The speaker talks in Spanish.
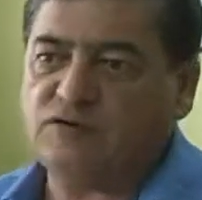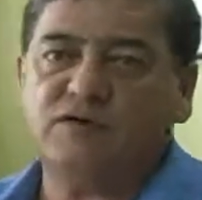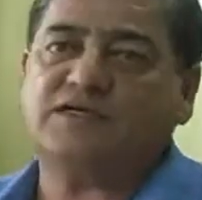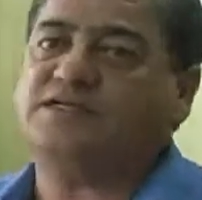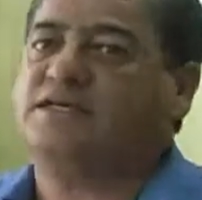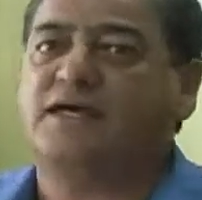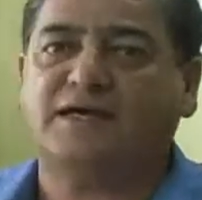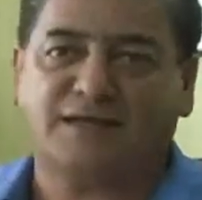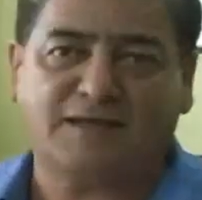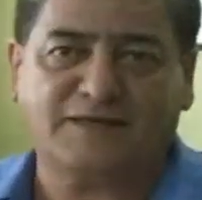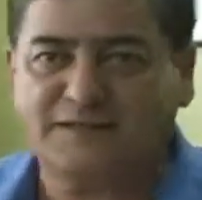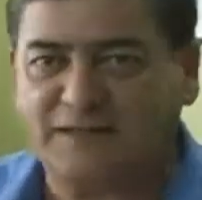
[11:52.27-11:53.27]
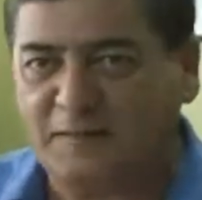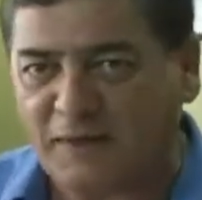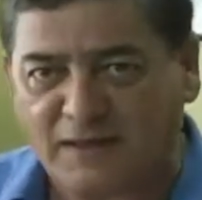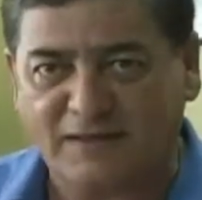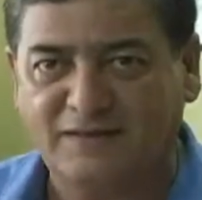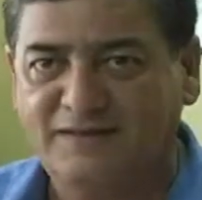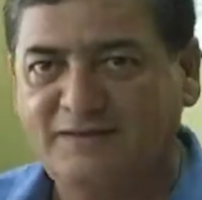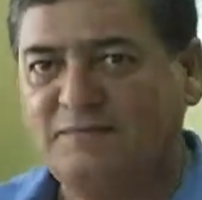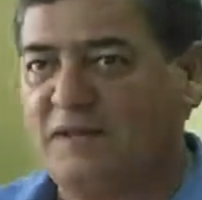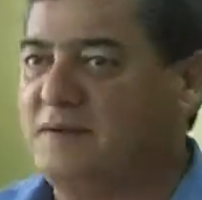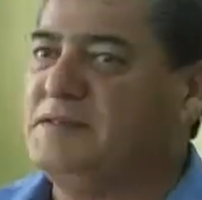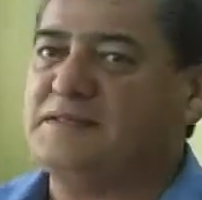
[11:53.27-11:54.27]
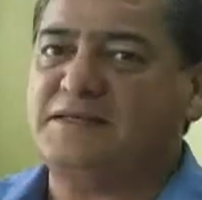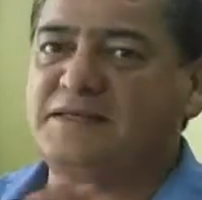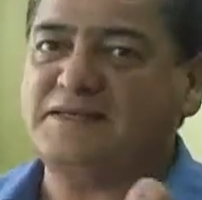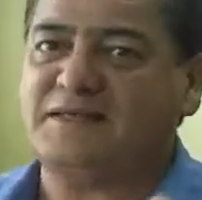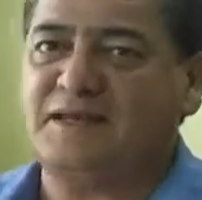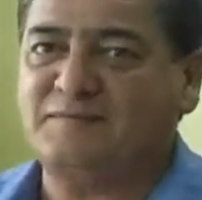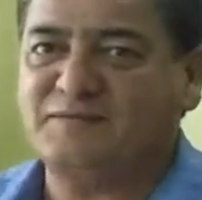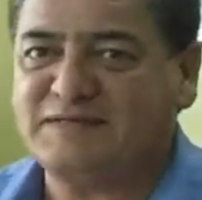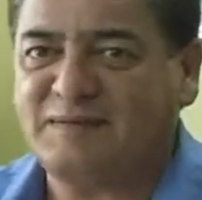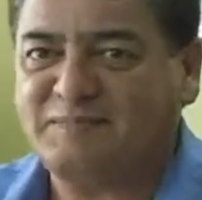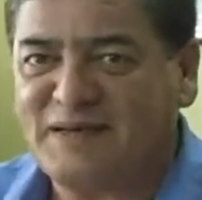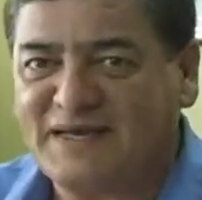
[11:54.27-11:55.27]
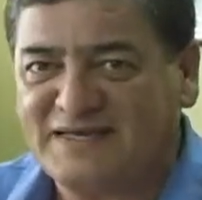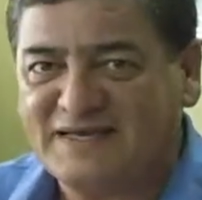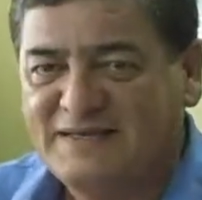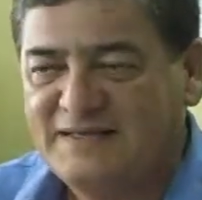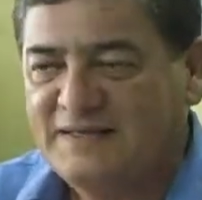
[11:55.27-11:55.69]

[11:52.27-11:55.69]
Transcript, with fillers: No quisiera que creciera más para mantener estas hermosas playas,